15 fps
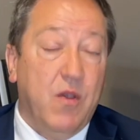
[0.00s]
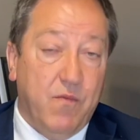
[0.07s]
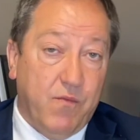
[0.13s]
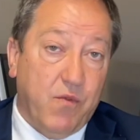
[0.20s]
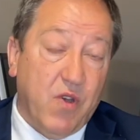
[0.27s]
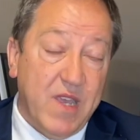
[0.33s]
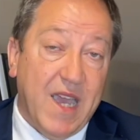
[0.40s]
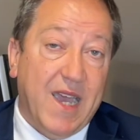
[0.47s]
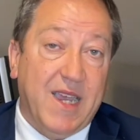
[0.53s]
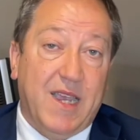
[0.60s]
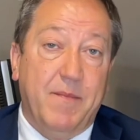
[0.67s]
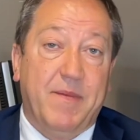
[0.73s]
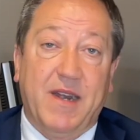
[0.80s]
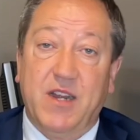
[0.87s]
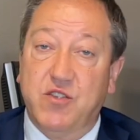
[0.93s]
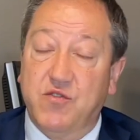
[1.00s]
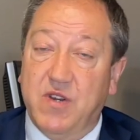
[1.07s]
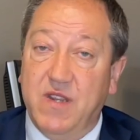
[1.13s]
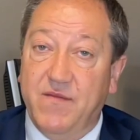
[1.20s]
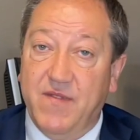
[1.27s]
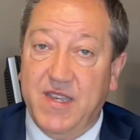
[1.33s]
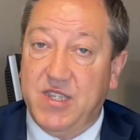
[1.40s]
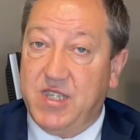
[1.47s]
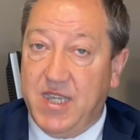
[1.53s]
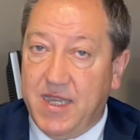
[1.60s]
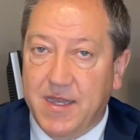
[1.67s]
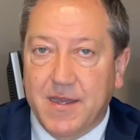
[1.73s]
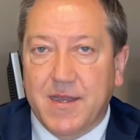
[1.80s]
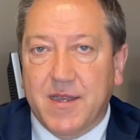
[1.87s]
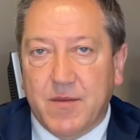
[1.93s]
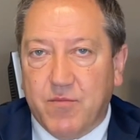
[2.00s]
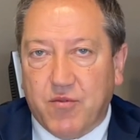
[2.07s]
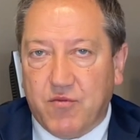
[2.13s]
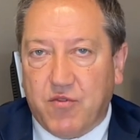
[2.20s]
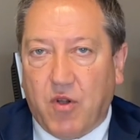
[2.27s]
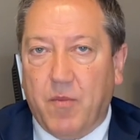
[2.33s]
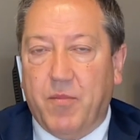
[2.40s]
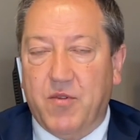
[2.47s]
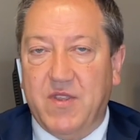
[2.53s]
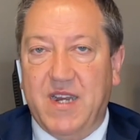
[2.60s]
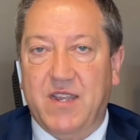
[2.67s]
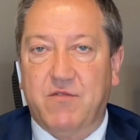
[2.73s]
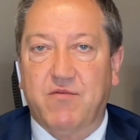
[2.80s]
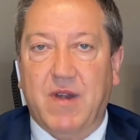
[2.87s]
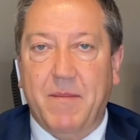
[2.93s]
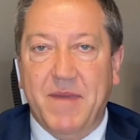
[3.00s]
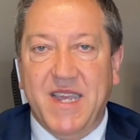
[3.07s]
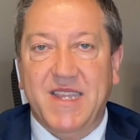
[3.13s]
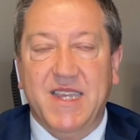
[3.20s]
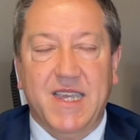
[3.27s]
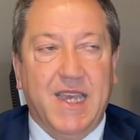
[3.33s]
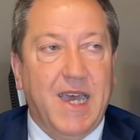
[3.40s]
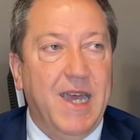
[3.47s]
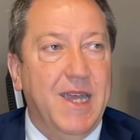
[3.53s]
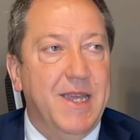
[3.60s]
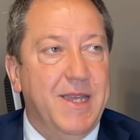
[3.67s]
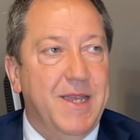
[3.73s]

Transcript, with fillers: vuoi anche per ragioni invece purtroppo di natura medica,